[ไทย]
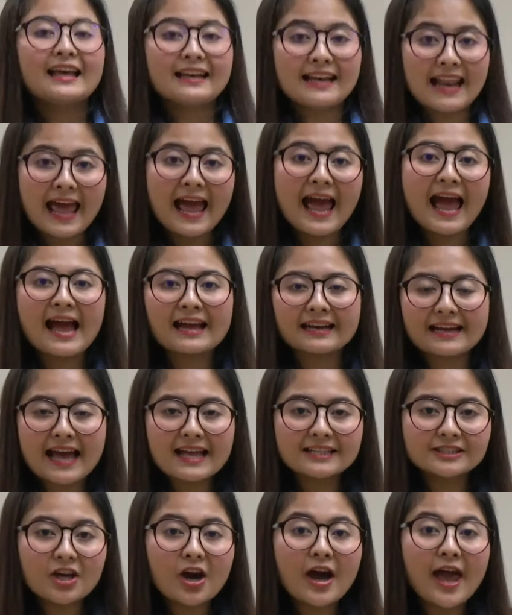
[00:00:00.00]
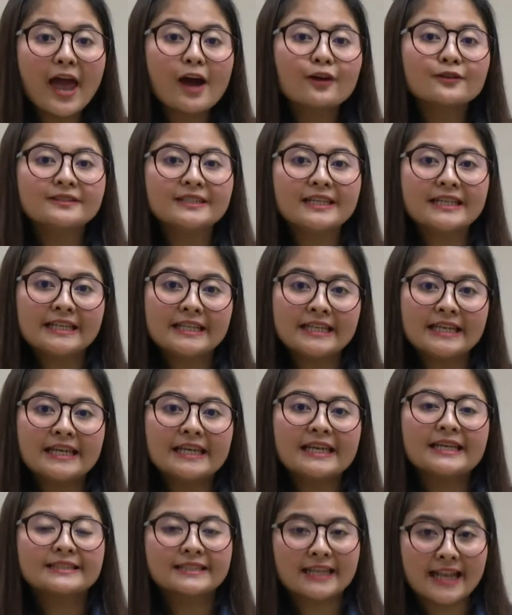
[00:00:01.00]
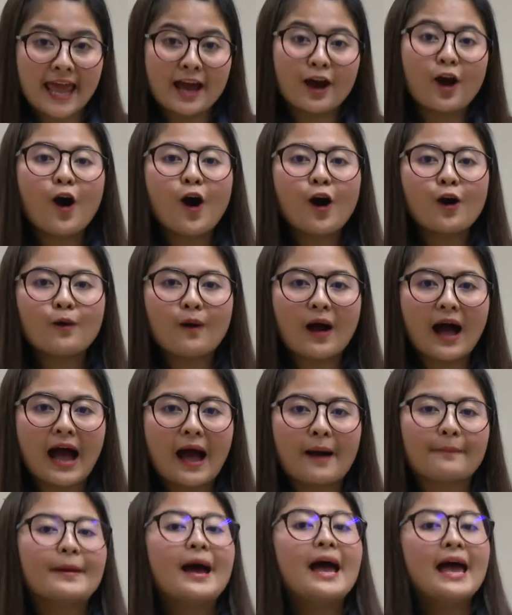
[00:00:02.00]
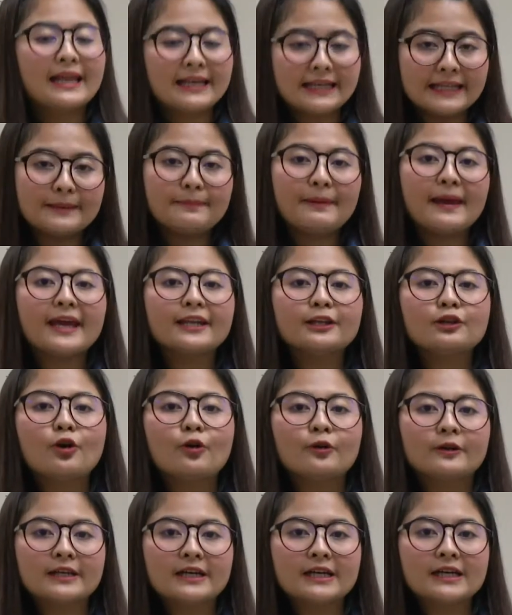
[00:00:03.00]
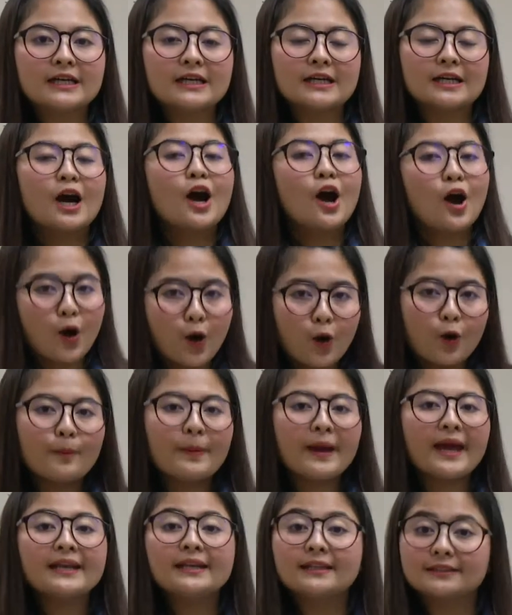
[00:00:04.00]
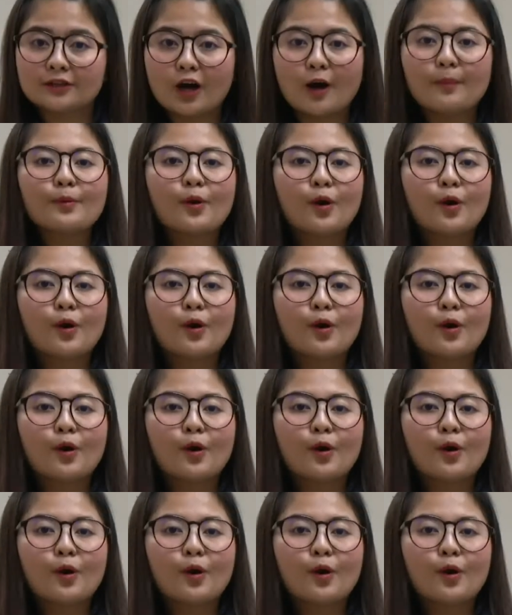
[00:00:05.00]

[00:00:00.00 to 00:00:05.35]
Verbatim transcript: และหากหน้าจอ LCD แสดงข้อความ r e p a t Toner Open the top